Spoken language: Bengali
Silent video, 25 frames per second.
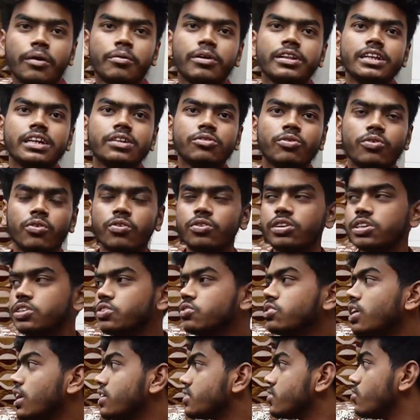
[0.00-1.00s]
আমাদের
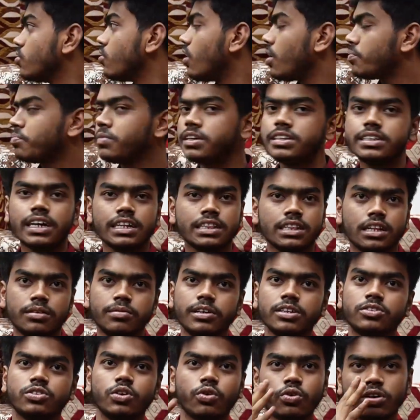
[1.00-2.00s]
লোকেশনে আসতে হলে আপনার
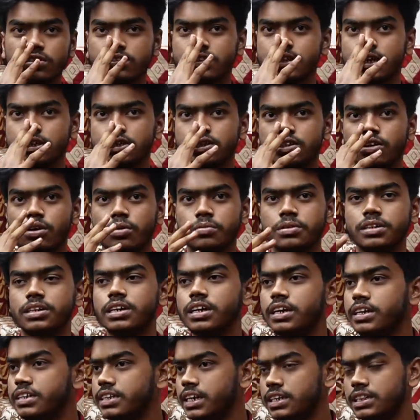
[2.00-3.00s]
যাত্রাবাড়ি চৌরাস্তা আসতে হবে
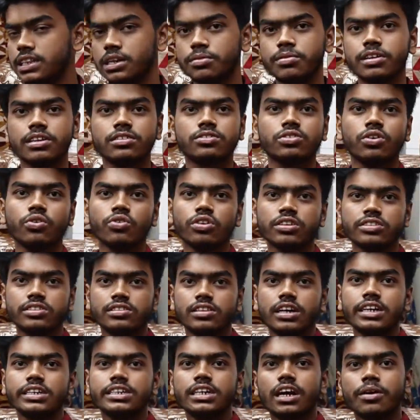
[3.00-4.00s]
যাত্রাবাড়ি
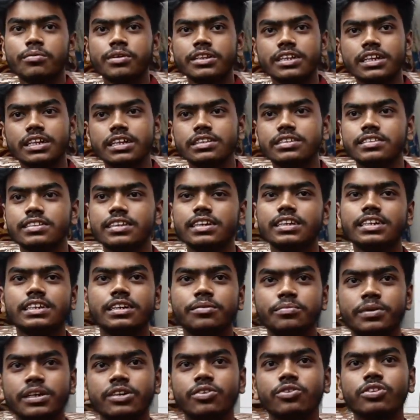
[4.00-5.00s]
চৌরাস্তা এসে আমাদের স্ক্রিনে
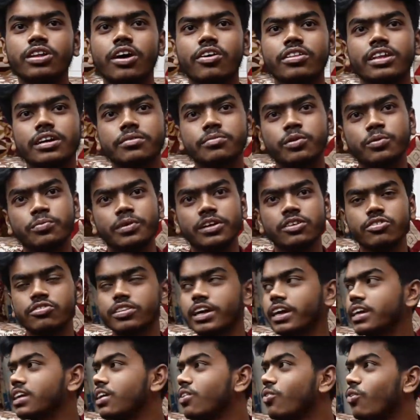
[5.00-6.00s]
যে ভিডিও দেওয়া থাকবে ওই
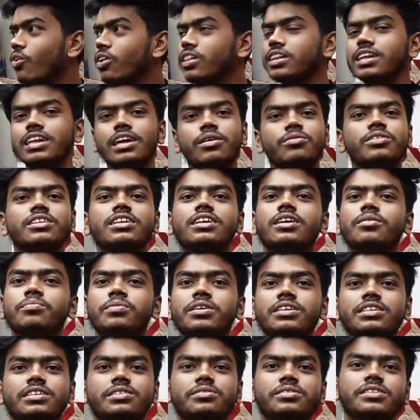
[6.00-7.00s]
ভিডিওতে একটা কল দিলে আমাদেরকে
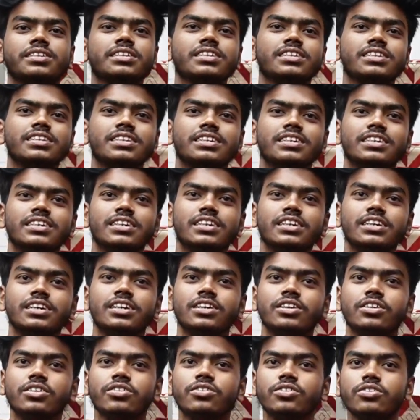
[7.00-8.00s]
পেয়ে যাবেন
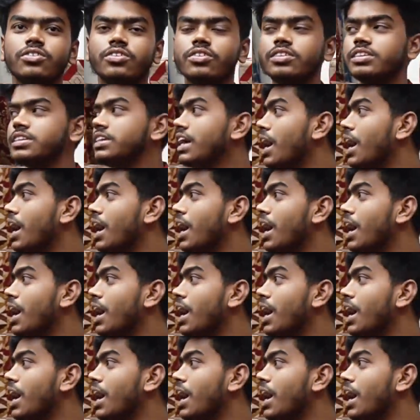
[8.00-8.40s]
ওকে